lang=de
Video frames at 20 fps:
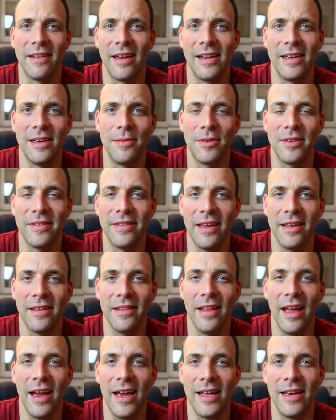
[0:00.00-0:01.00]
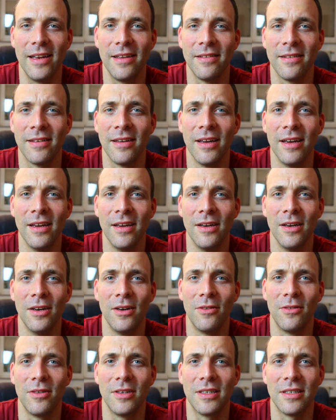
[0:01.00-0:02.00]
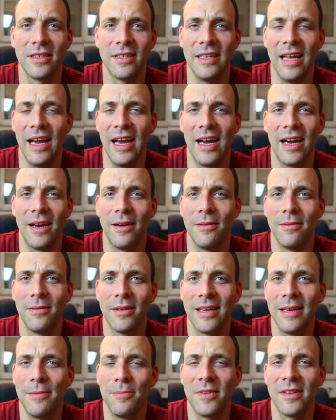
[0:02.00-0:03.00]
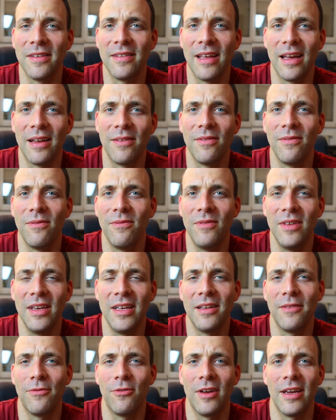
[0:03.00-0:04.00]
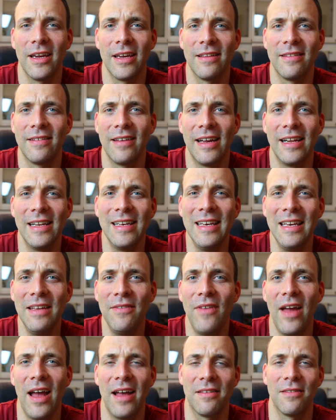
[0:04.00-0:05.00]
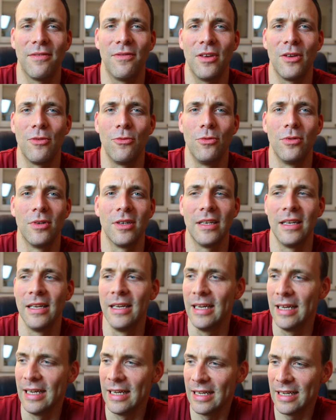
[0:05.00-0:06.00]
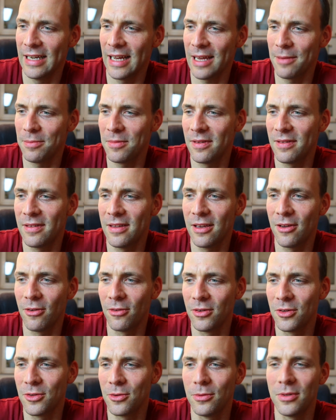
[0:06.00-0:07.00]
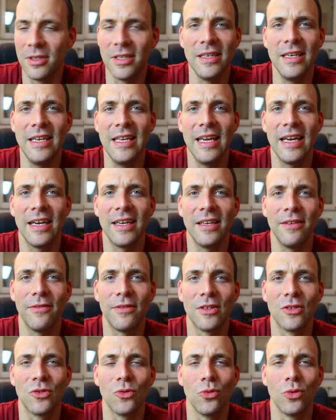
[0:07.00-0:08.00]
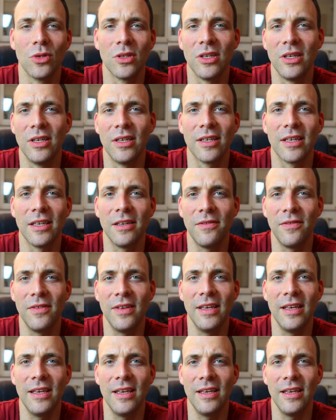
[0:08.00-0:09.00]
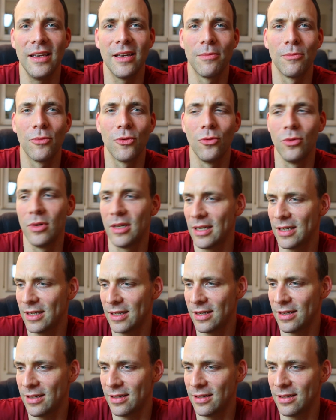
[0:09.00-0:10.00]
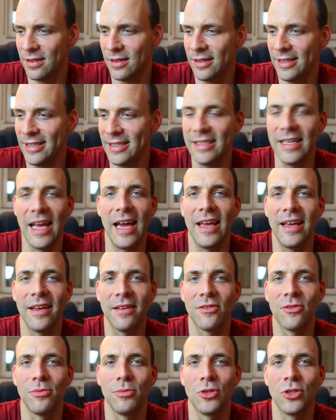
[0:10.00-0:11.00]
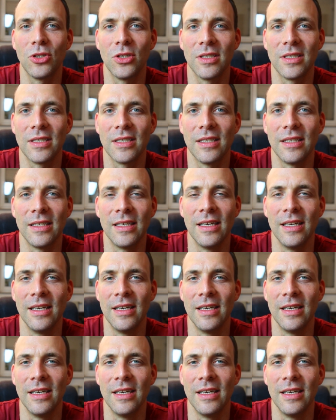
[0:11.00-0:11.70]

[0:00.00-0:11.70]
Teil, nämlich Staten Island. Und da gibt es dann, wie in den vorherigen Teilen, diverse Figuren. Da gibt es die Grundgute Nia, die versucht irgendwie ihren Bruder äh, Isaiah zu beschützen,